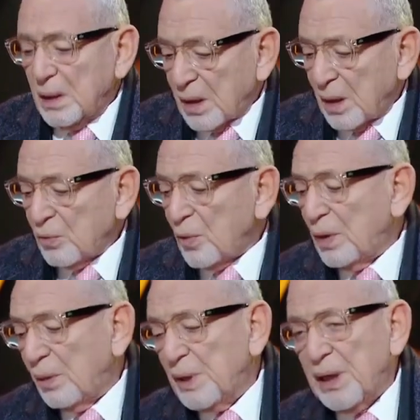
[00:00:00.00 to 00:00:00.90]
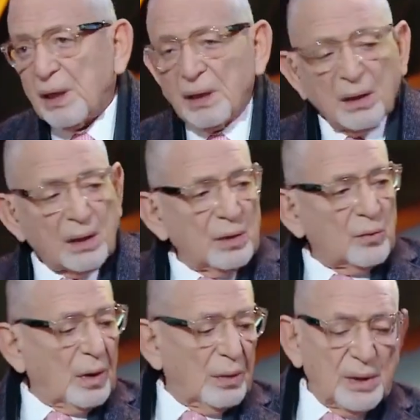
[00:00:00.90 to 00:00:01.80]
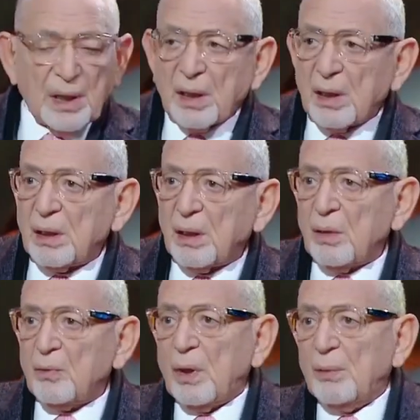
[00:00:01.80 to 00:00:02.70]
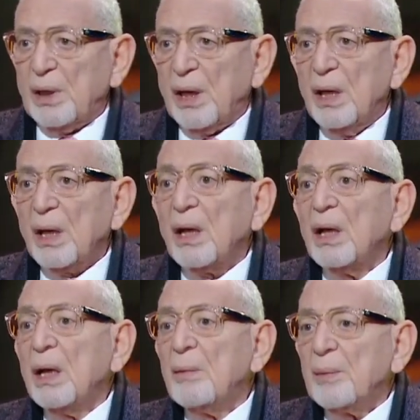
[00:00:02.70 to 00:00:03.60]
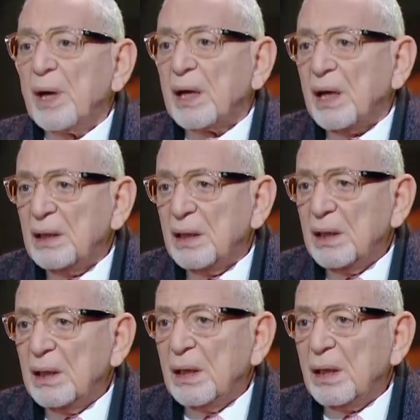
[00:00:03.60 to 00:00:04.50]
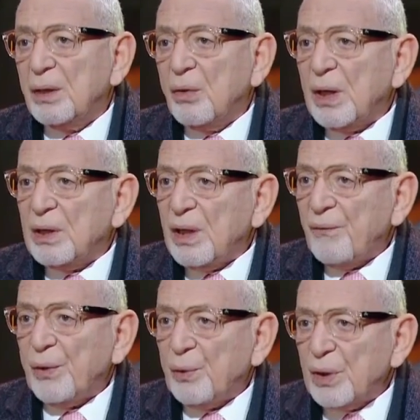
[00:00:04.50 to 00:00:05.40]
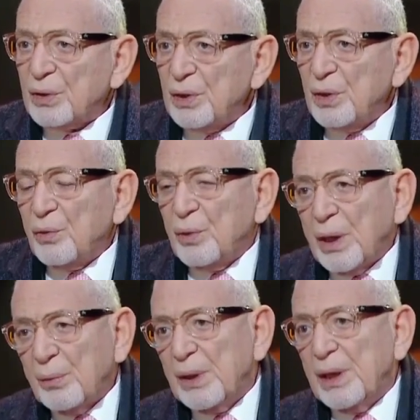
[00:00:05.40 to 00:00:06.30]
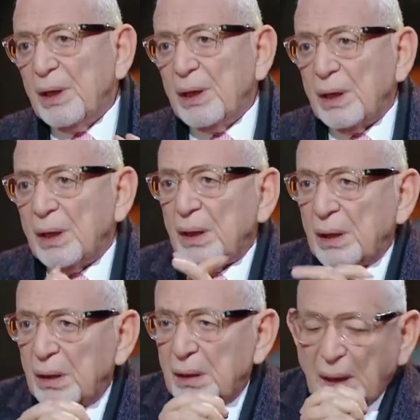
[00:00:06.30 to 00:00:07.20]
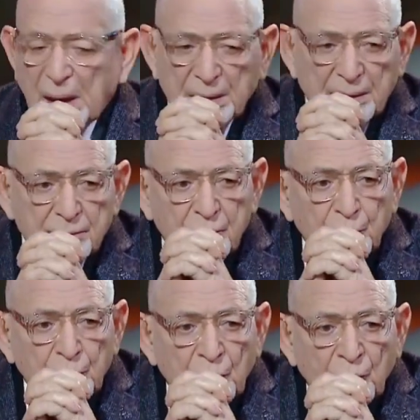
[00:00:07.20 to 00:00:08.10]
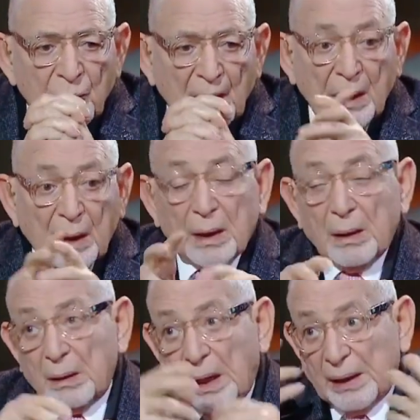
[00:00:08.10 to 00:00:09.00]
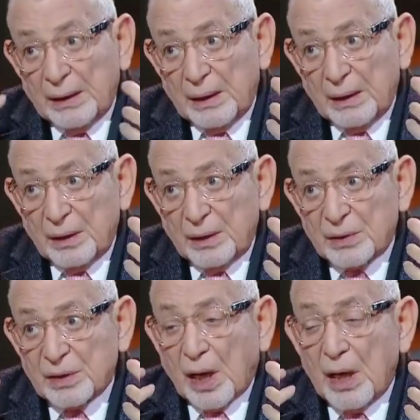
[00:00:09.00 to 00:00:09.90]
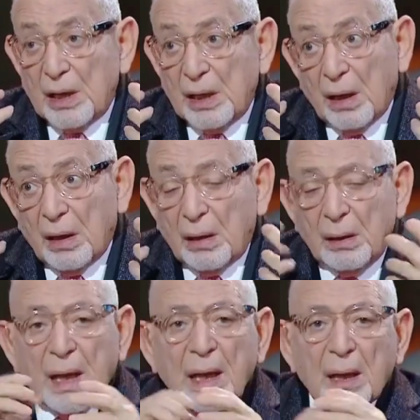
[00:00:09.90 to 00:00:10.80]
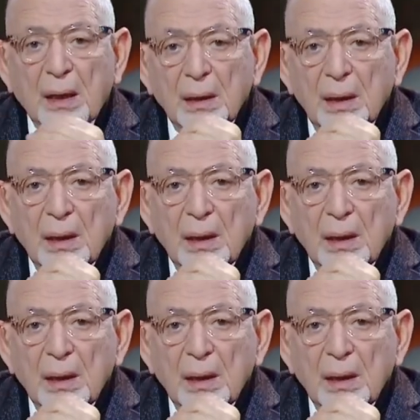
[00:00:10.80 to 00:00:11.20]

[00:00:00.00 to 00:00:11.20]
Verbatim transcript: خطوة يعمل لك كده خطوة يعمل لك كده خطوة يعمل قلما ما كان إن هو يندفع ويطير ويعمل آه، يعني آه، يعني ستايل, ستايل اه لا